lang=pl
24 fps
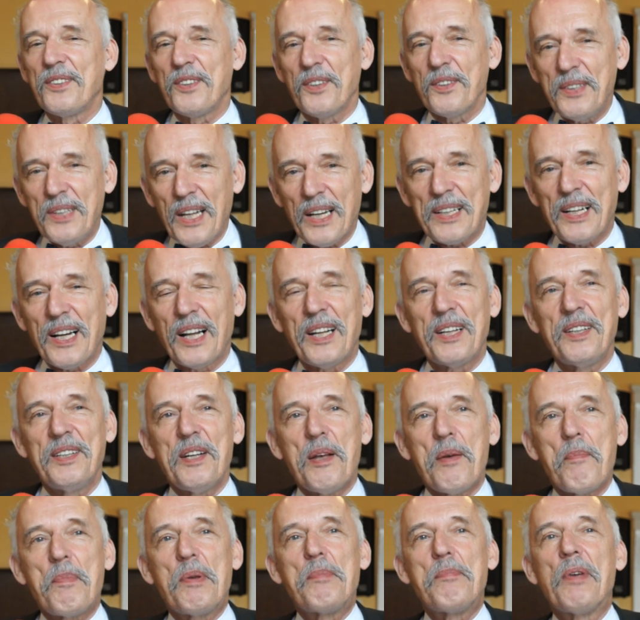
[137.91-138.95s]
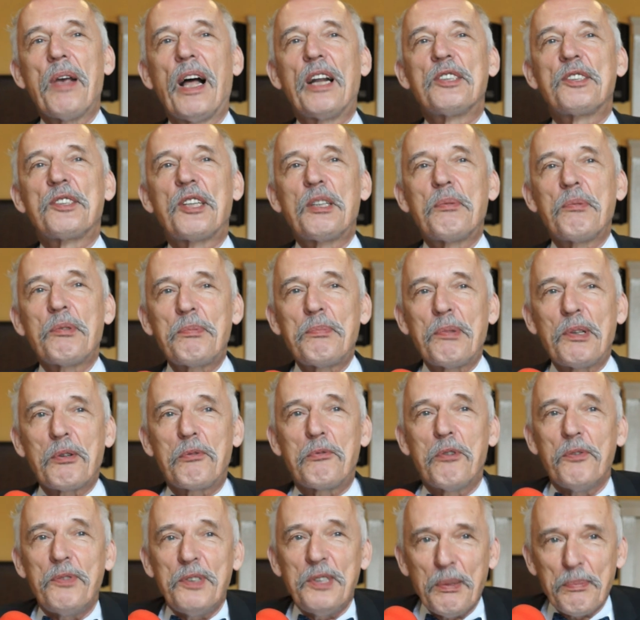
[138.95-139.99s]
No tak, ale a szczerze mówiąc mi do
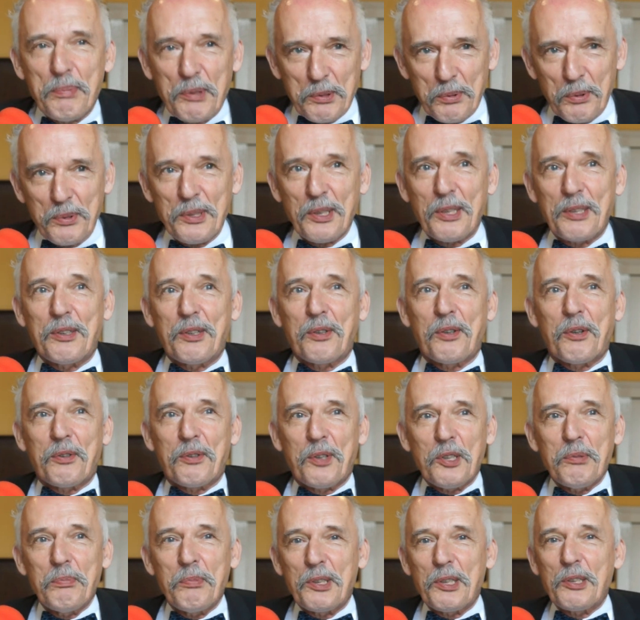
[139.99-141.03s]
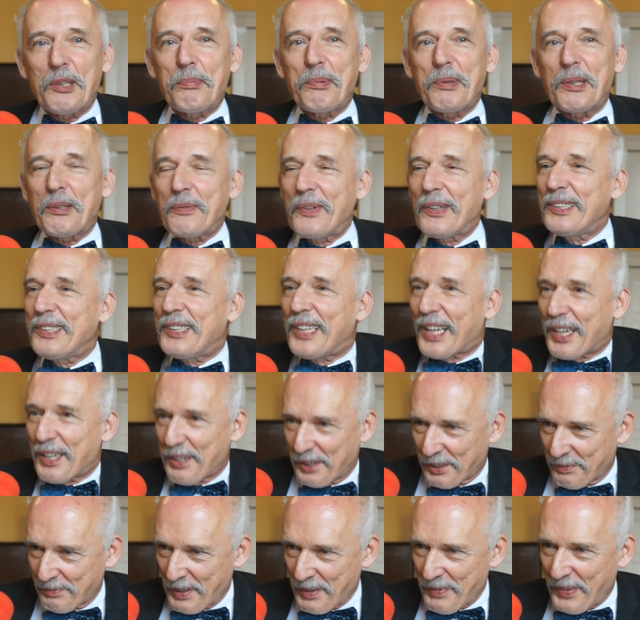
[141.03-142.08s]
głowy nie przyszło, że ktoś może to potraktować
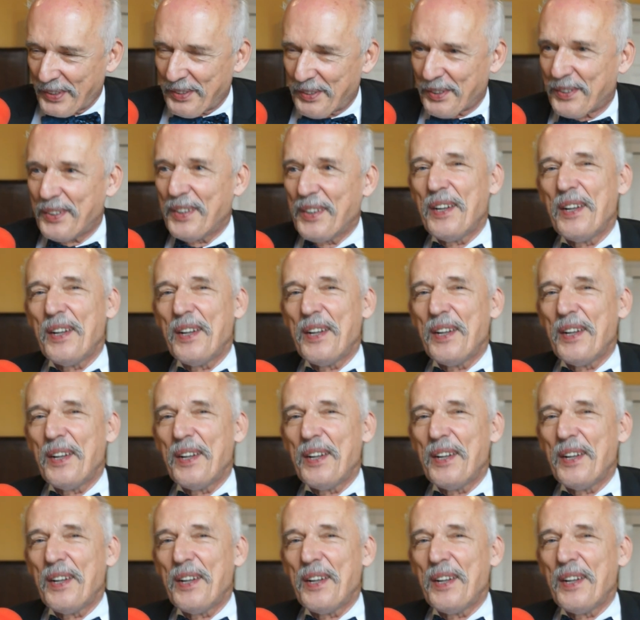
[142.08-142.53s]
serio. Wie pan, to